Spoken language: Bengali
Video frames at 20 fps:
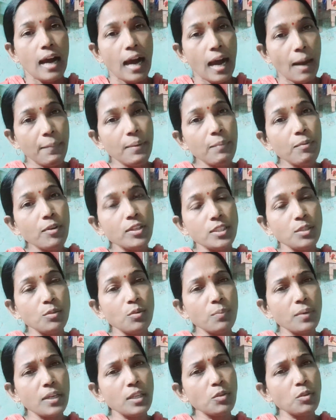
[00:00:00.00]
আমি বলছি
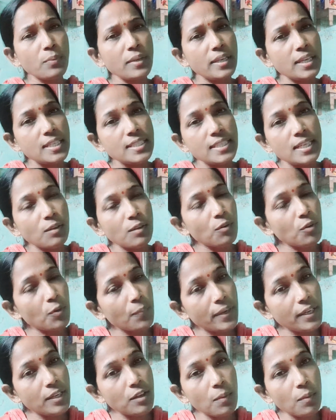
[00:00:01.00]
রুমকি তুমি নিজের কোনো
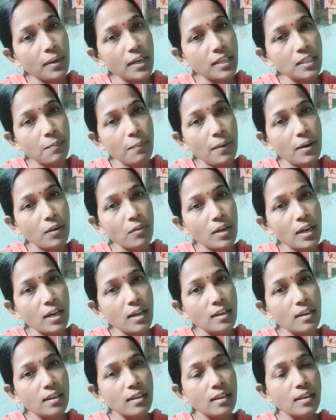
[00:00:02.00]
ভিডিও বানাতে পারো না
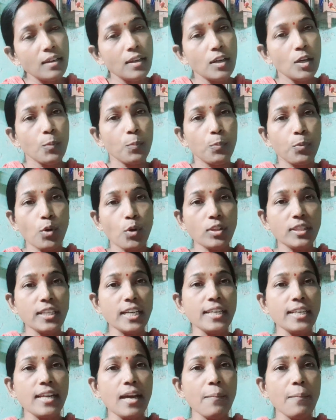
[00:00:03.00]

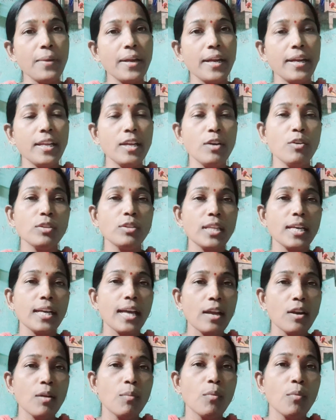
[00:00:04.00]
প্রতিটা ভিডিওতে
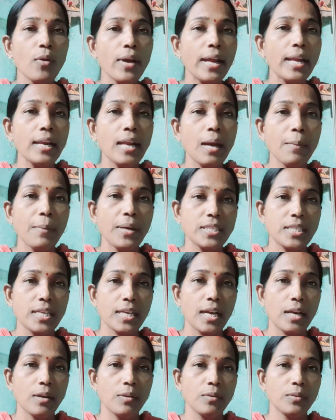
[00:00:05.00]
কেন মোয়ের নাম আসে
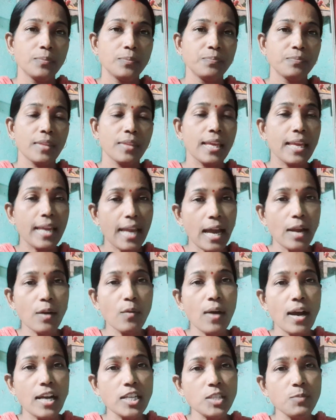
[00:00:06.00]
কেন কেন
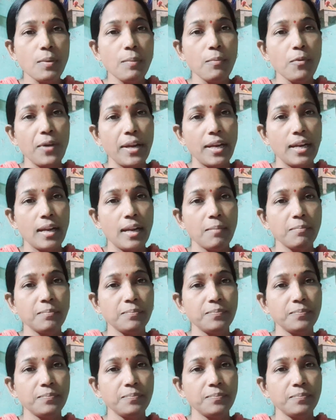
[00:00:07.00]
আসবে বউয়ের নাম